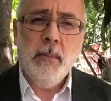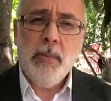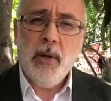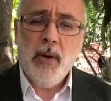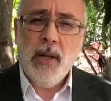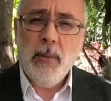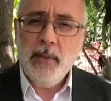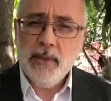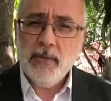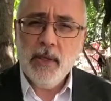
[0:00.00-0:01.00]
Pero las
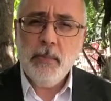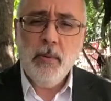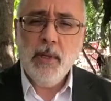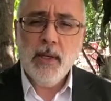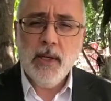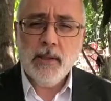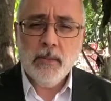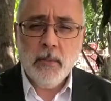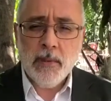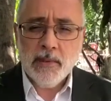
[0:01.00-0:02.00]
administraciones públicas
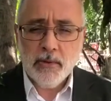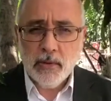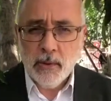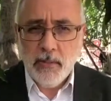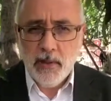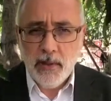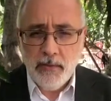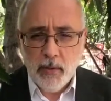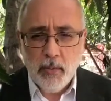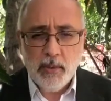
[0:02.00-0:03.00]
estamos pasando también
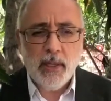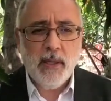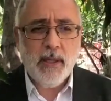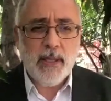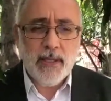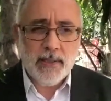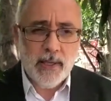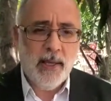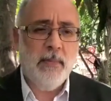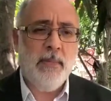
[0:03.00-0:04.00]
dificultades y
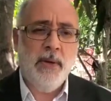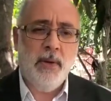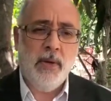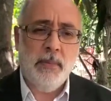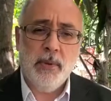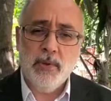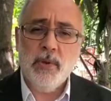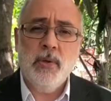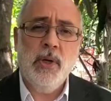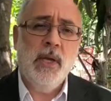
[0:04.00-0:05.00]
serán mayores. Por
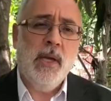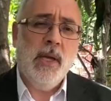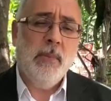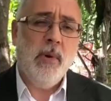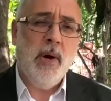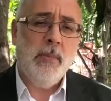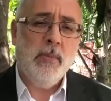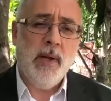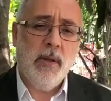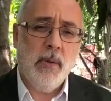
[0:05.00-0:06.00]
eso hemos
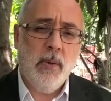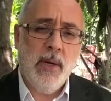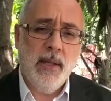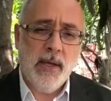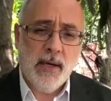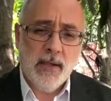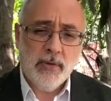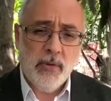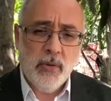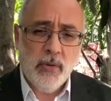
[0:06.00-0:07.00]
aprobado una
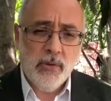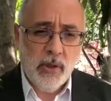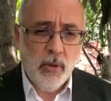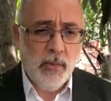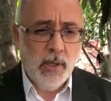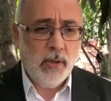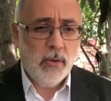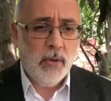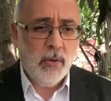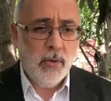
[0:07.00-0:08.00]
declaración del
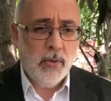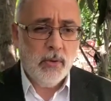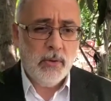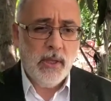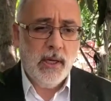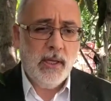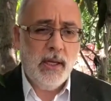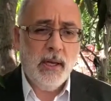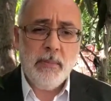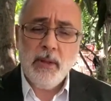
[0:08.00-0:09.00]
gobierno de la
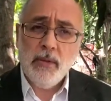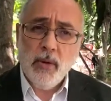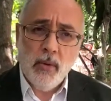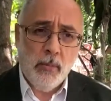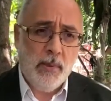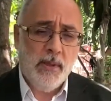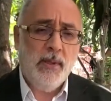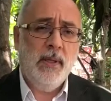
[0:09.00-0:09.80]
isla pidiendo a Europa